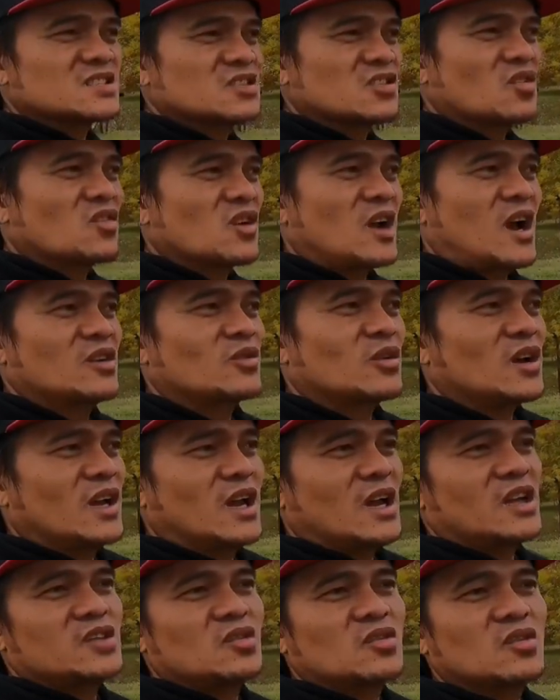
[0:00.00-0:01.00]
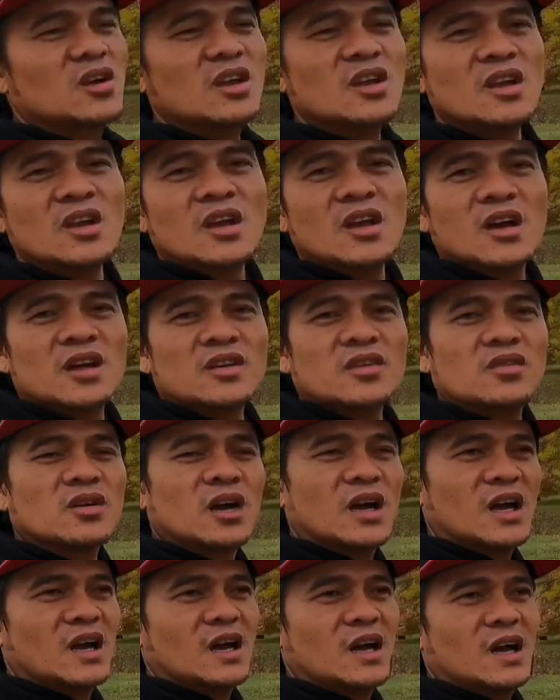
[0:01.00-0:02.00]
at kung gaano kalaki yung
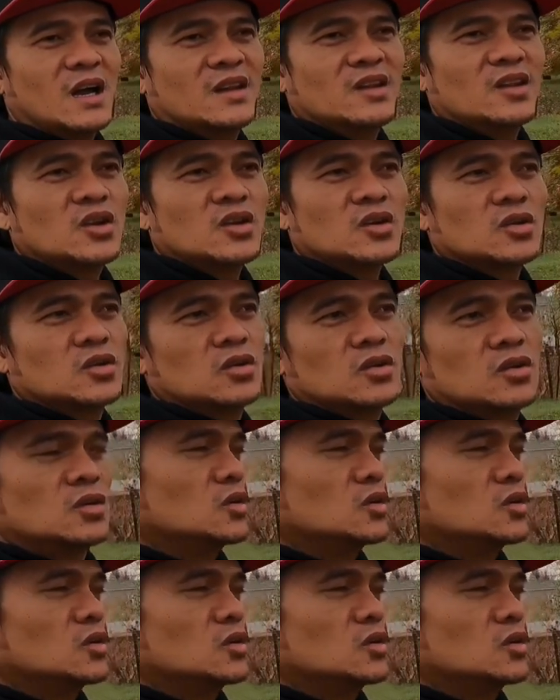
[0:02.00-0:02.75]
yung uh, ano yung